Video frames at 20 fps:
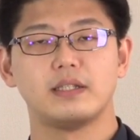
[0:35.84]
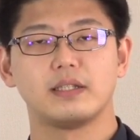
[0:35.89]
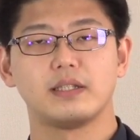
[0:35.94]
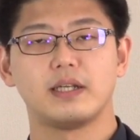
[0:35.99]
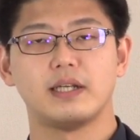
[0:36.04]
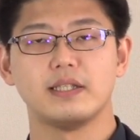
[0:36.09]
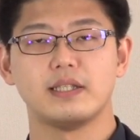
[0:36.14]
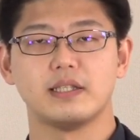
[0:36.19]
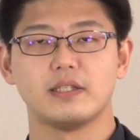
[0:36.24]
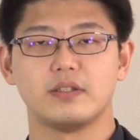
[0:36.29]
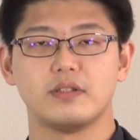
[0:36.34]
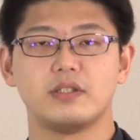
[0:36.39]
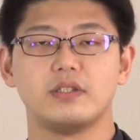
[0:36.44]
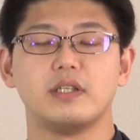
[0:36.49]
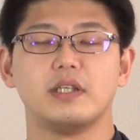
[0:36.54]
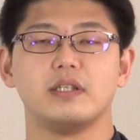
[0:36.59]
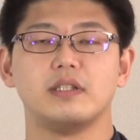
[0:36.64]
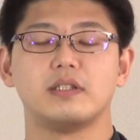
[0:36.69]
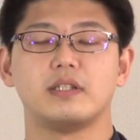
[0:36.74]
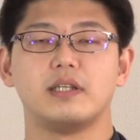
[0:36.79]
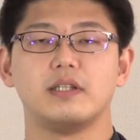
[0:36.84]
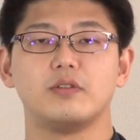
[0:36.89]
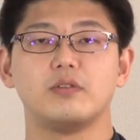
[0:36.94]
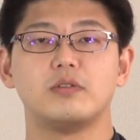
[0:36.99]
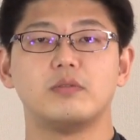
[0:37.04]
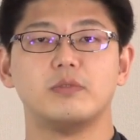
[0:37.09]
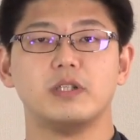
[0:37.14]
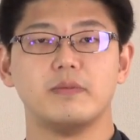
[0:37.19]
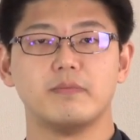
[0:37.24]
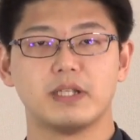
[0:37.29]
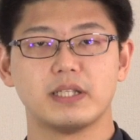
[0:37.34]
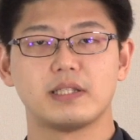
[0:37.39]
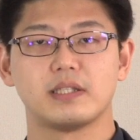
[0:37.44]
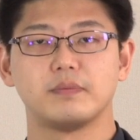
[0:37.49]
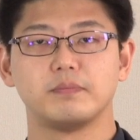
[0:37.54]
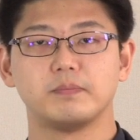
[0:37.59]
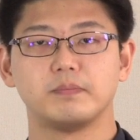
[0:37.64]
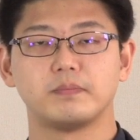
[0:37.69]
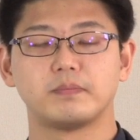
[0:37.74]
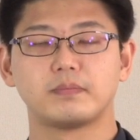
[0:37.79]
解説していきたいと思いま
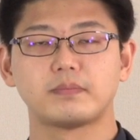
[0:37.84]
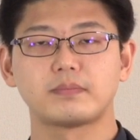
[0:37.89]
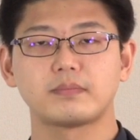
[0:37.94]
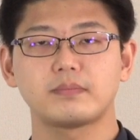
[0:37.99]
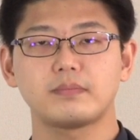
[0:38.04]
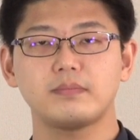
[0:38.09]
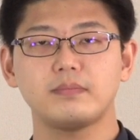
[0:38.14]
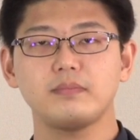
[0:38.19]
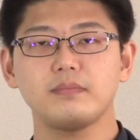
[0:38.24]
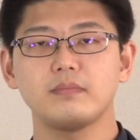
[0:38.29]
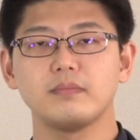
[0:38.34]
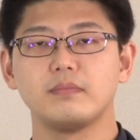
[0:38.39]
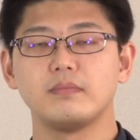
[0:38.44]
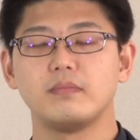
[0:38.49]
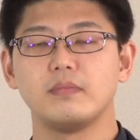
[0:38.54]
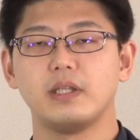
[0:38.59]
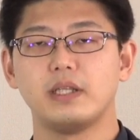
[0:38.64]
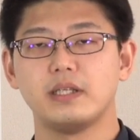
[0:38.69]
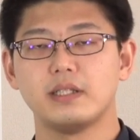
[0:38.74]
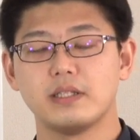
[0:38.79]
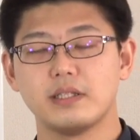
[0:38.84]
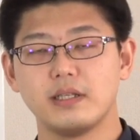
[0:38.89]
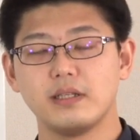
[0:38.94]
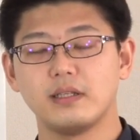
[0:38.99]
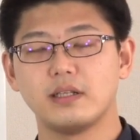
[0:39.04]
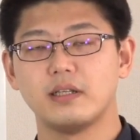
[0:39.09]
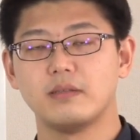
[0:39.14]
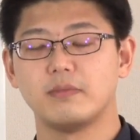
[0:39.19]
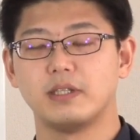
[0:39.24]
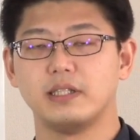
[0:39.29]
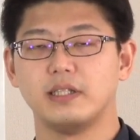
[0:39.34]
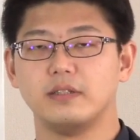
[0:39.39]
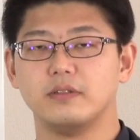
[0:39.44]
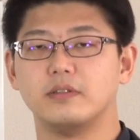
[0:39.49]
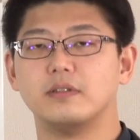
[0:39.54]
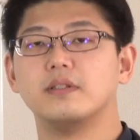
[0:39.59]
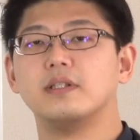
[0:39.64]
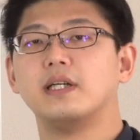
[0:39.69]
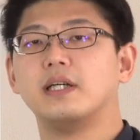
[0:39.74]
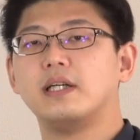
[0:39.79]
す。で前回まで
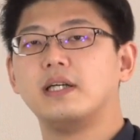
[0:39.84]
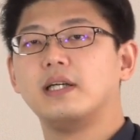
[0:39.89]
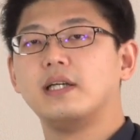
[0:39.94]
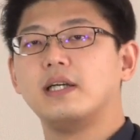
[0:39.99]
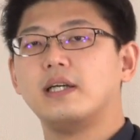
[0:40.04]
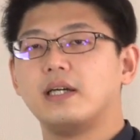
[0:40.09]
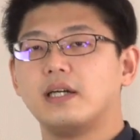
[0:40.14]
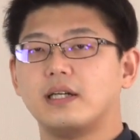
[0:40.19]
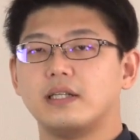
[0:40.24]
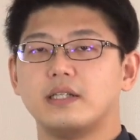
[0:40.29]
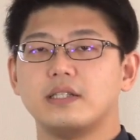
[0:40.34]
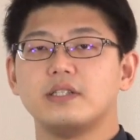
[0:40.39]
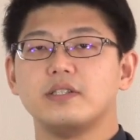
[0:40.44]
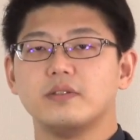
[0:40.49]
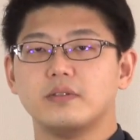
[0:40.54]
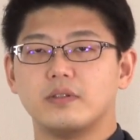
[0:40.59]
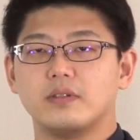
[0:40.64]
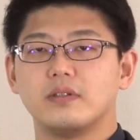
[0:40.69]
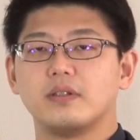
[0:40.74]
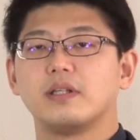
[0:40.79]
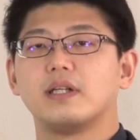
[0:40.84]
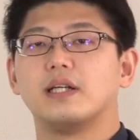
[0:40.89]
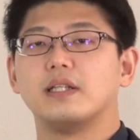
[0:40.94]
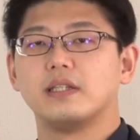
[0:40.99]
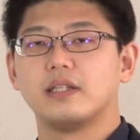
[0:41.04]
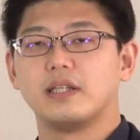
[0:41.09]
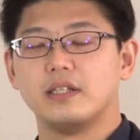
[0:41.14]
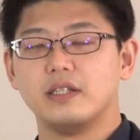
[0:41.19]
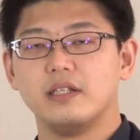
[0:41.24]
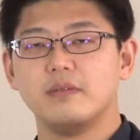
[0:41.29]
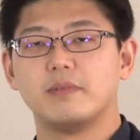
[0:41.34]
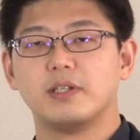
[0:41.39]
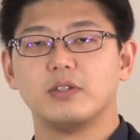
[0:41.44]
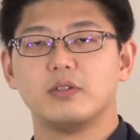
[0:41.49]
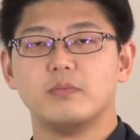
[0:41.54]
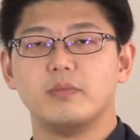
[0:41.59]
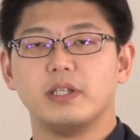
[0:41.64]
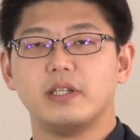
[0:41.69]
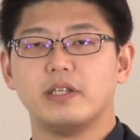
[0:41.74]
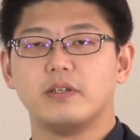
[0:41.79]
の話を簡単にま
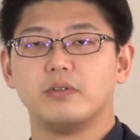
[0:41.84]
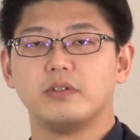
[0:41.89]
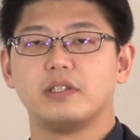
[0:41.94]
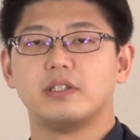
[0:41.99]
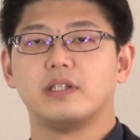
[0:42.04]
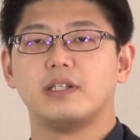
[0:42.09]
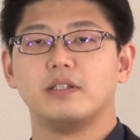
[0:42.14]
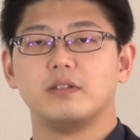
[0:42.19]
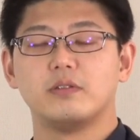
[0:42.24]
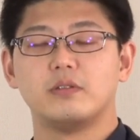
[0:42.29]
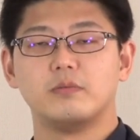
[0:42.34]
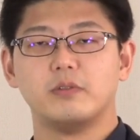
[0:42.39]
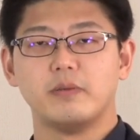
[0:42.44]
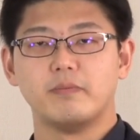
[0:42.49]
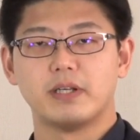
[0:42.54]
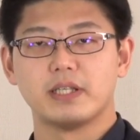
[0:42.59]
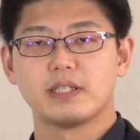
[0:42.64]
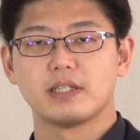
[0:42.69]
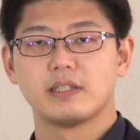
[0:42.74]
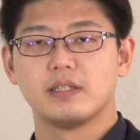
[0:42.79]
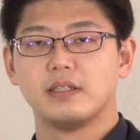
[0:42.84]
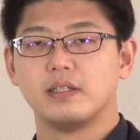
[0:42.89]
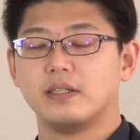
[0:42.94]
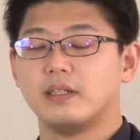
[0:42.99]
とめておきたいと思います。